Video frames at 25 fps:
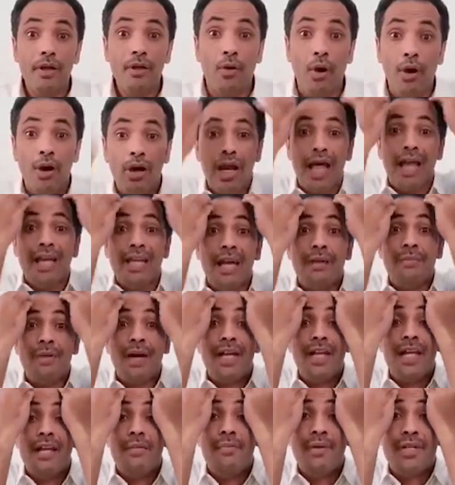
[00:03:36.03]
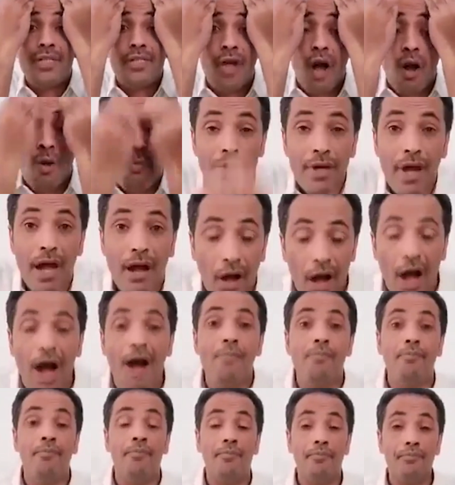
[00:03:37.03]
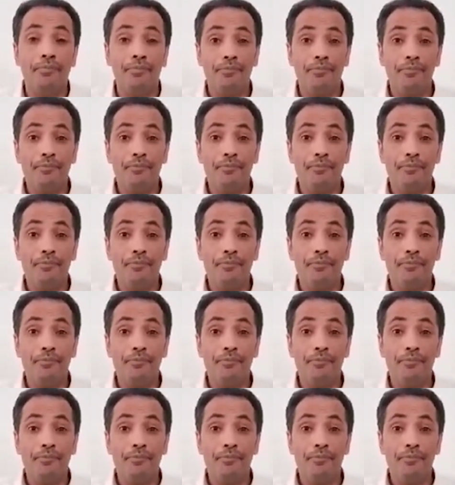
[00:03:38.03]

كل اليمنيين بيشكوا منكم